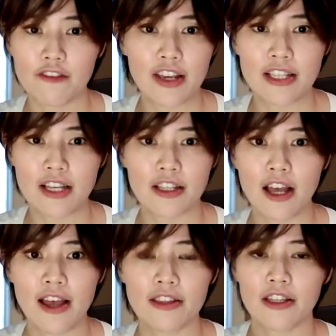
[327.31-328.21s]
非常的
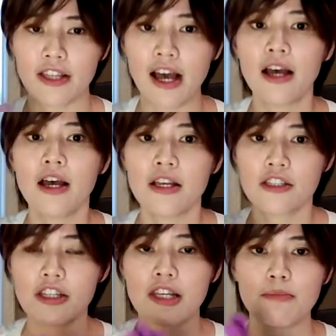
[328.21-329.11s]
寒冷，那
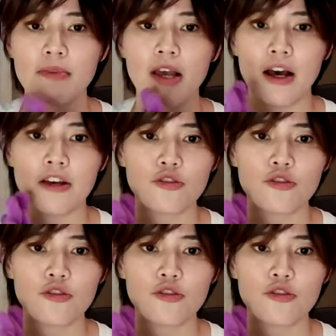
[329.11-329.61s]
这里啊、呃，